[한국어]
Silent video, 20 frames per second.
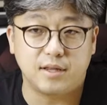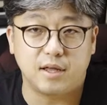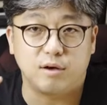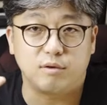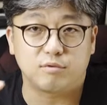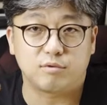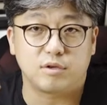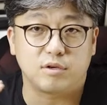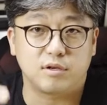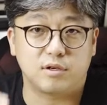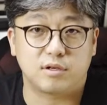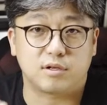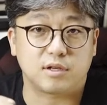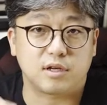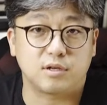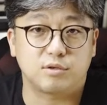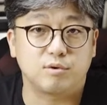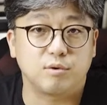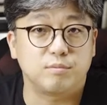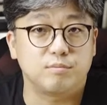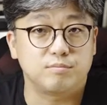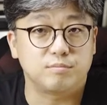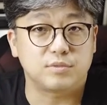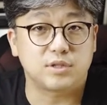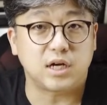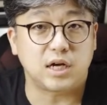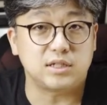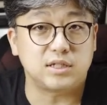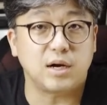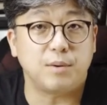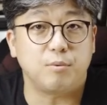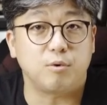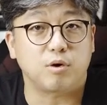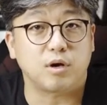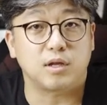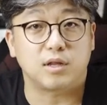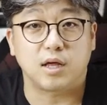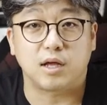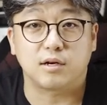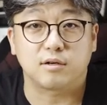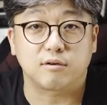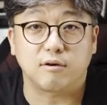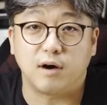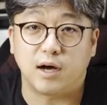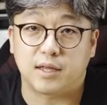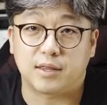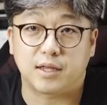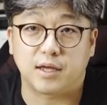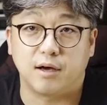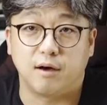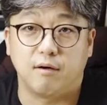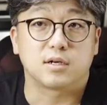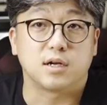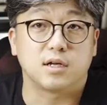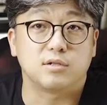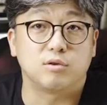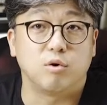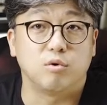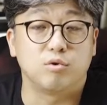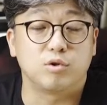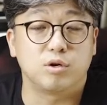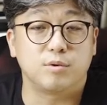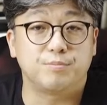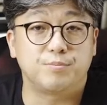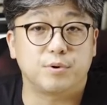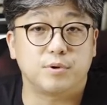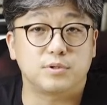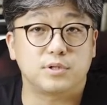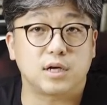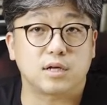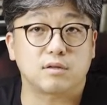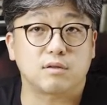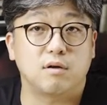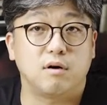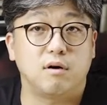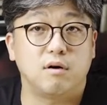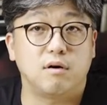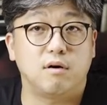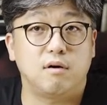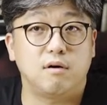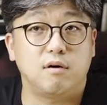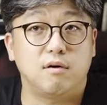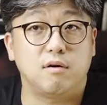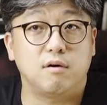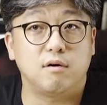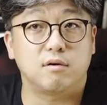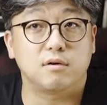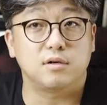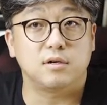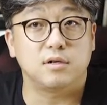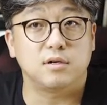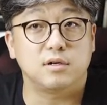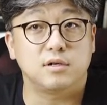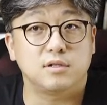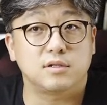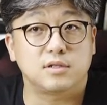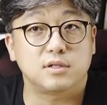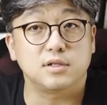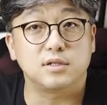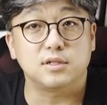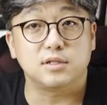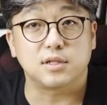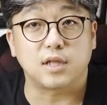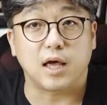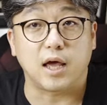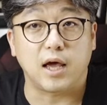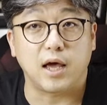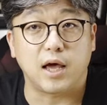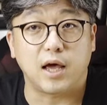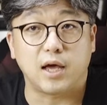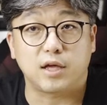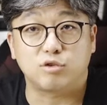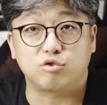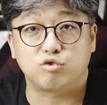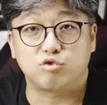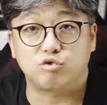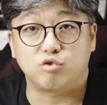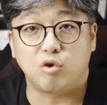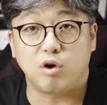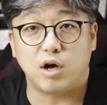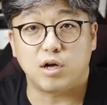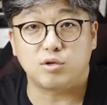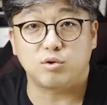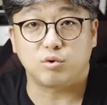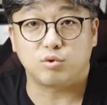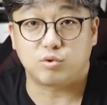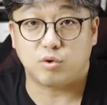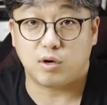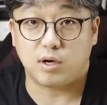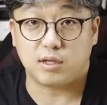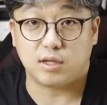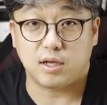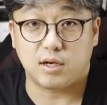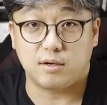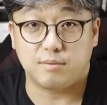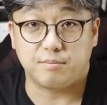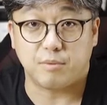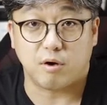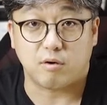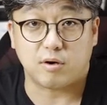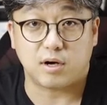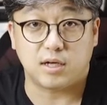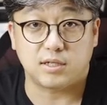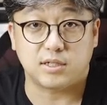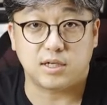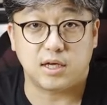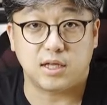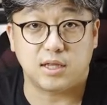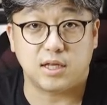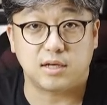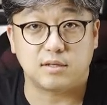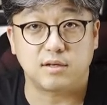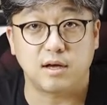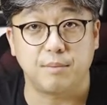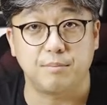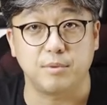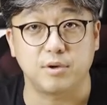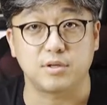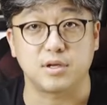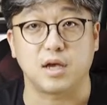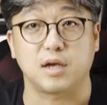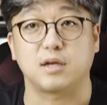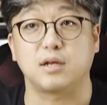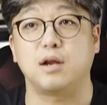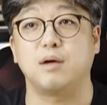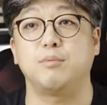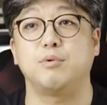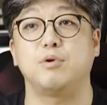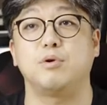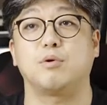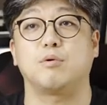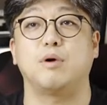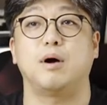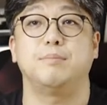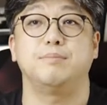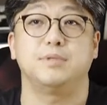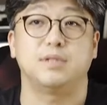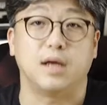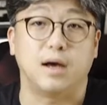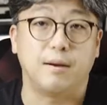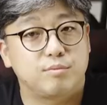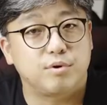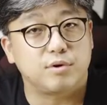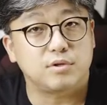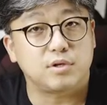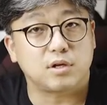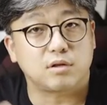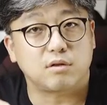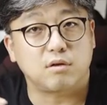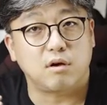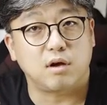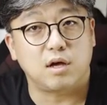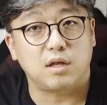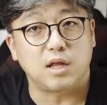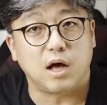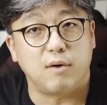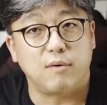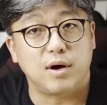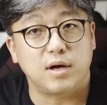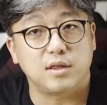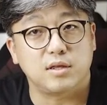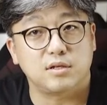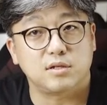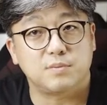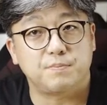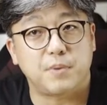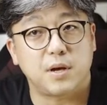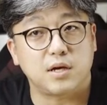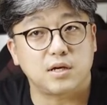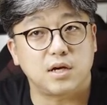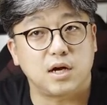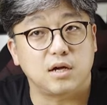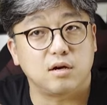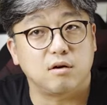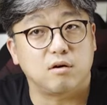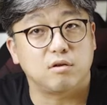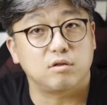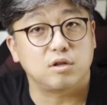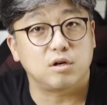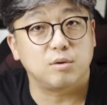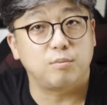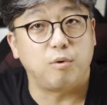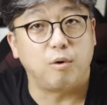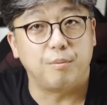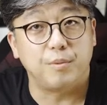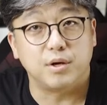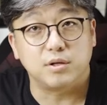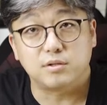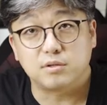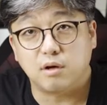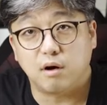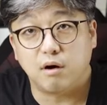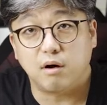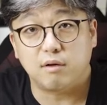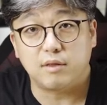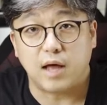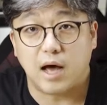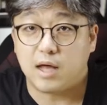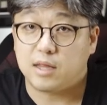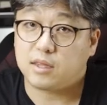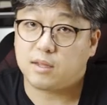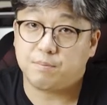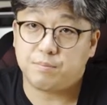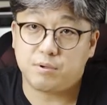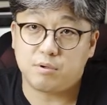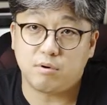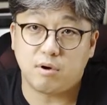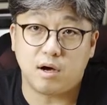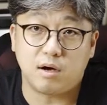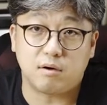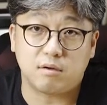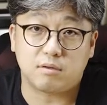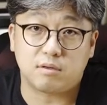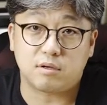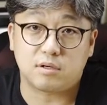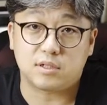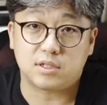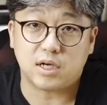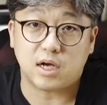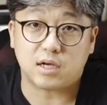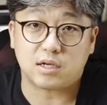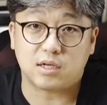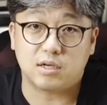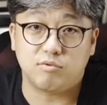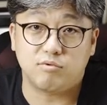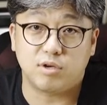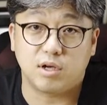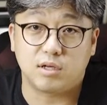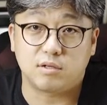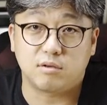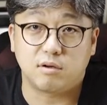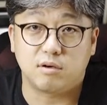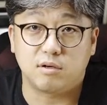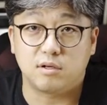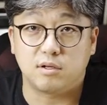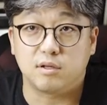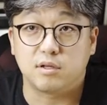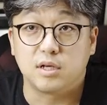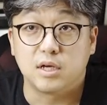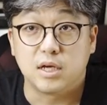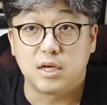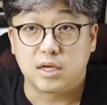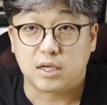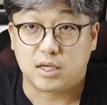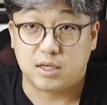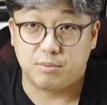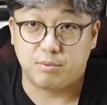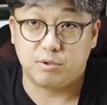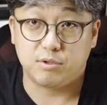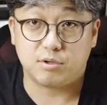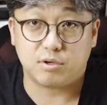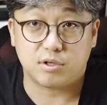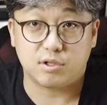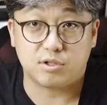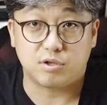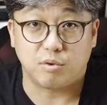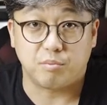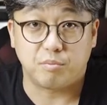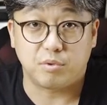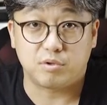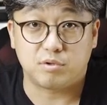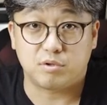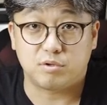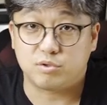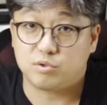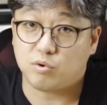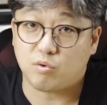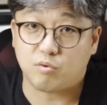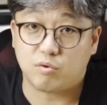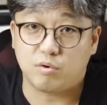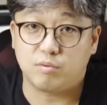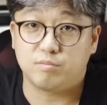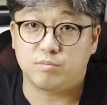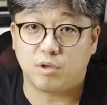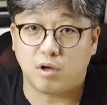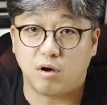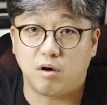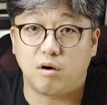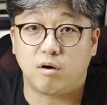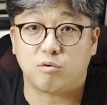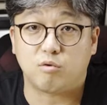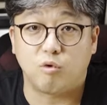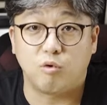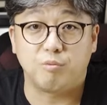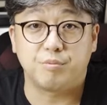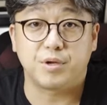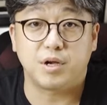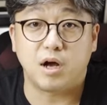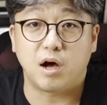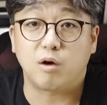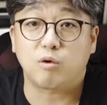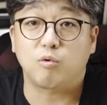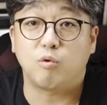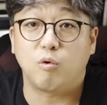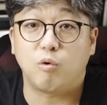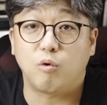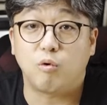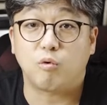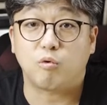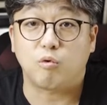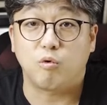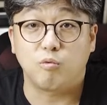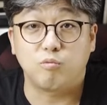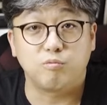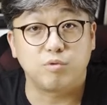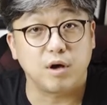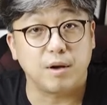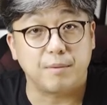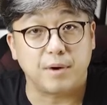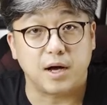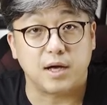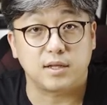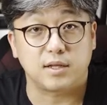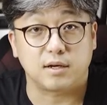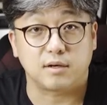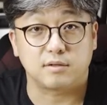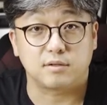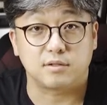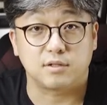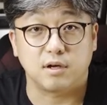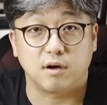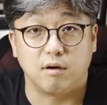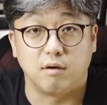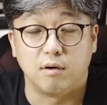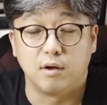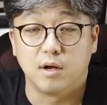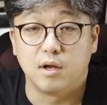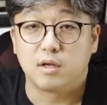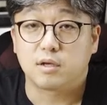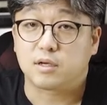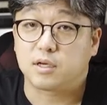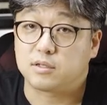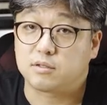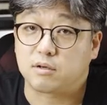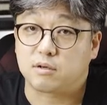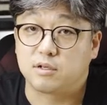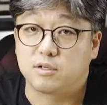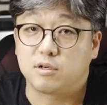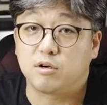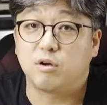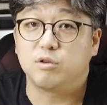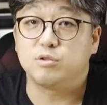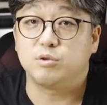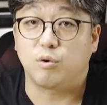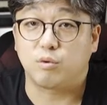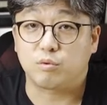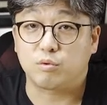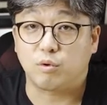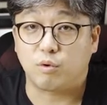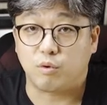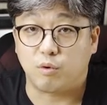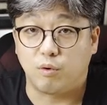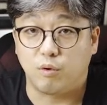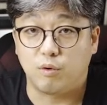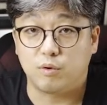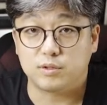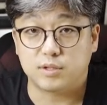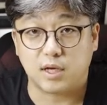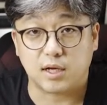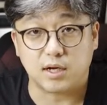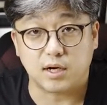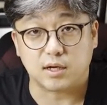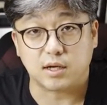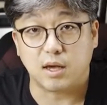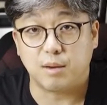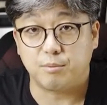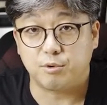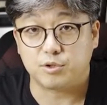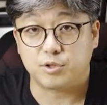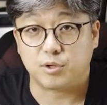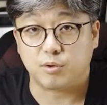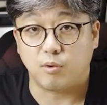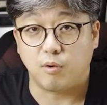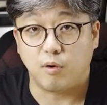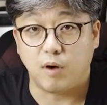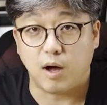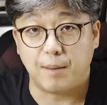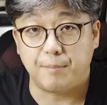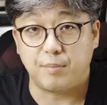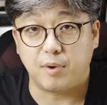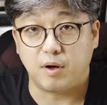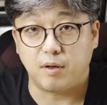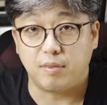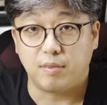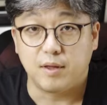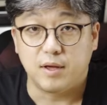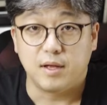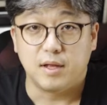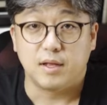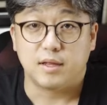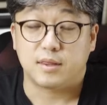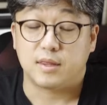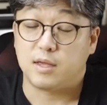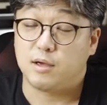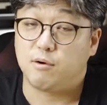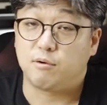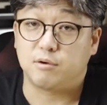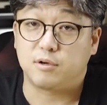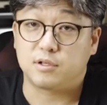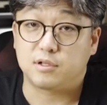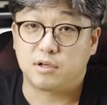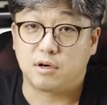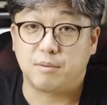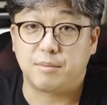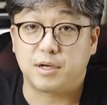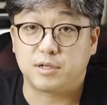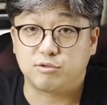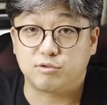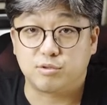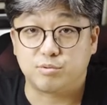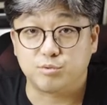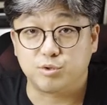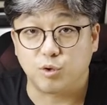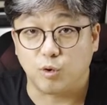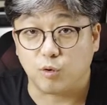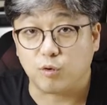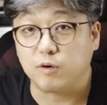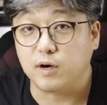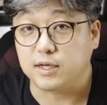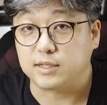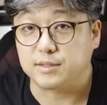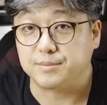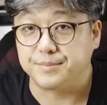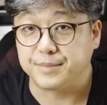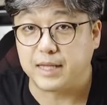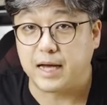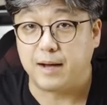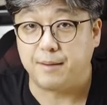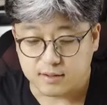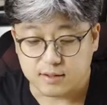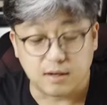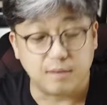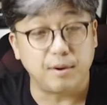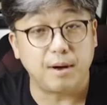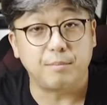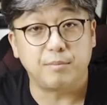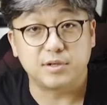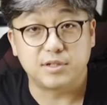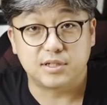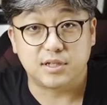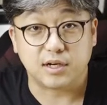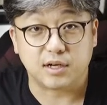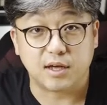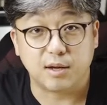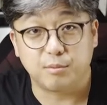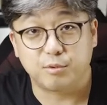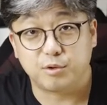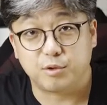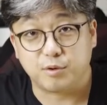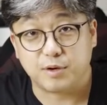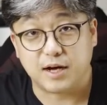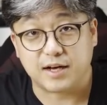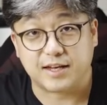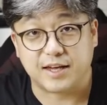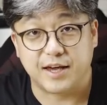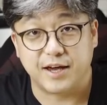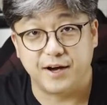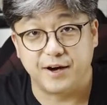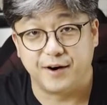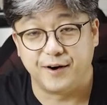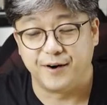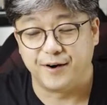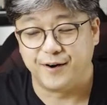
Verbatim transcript: 내용들을 이렇게 좀 찾아보게 되는 것 같아요 그래서 오늘은 프로젝터를 쓰는데 중요한 요소가 되는 몇 가지에 대해서 한번 얘기를 해보려고 합니다 프로젝터에 나와 있는 스펙이나 이런 것들을 것들을 보면서 나한테 필요한 것들을 찾기 위해서는 기본적인 정보들은 조금 더 고민하고 공부해 봐야 되거든요. 그래서 그런 용도로 생각해 보시고 한번 내용을 들어봐 주시면 좋을 것 같습니다. 그럼 한번 시작해 보도록 할게요.